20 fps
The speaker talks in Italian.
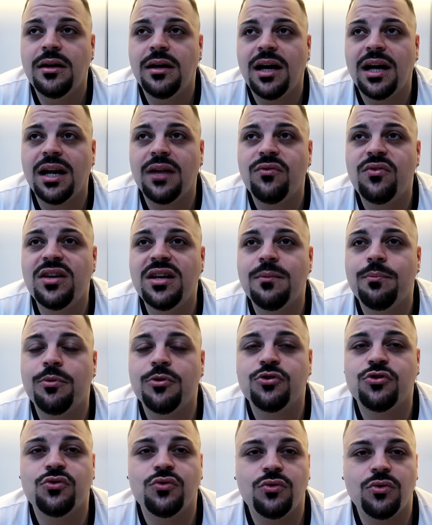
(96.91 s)
alla fine
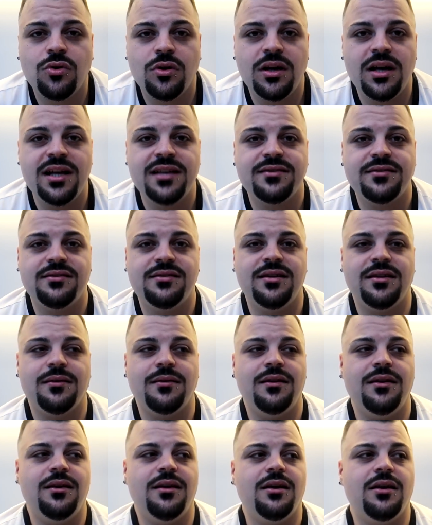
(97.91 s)
posso
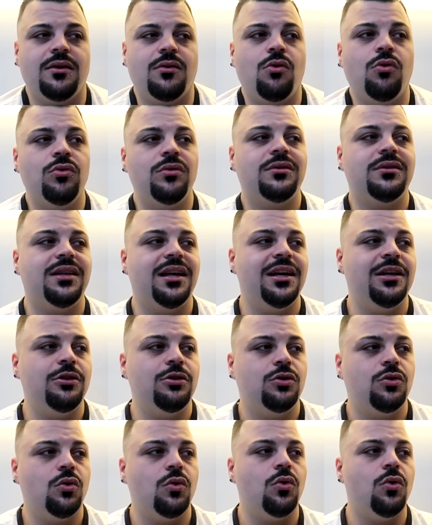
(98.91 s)
essere
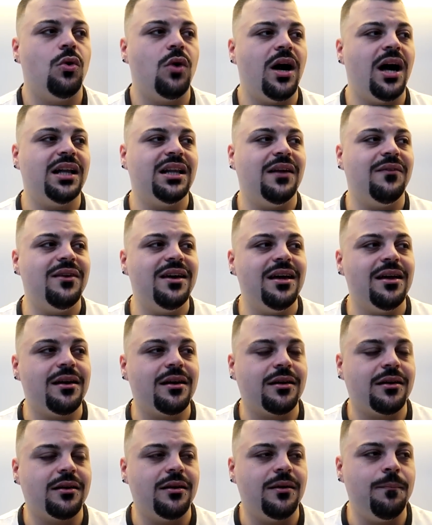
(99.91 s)
contento ad
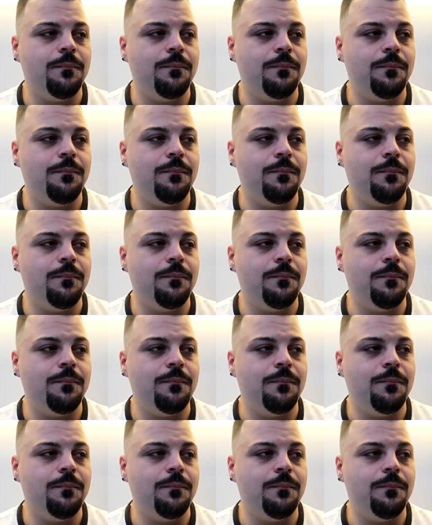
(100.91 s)
aver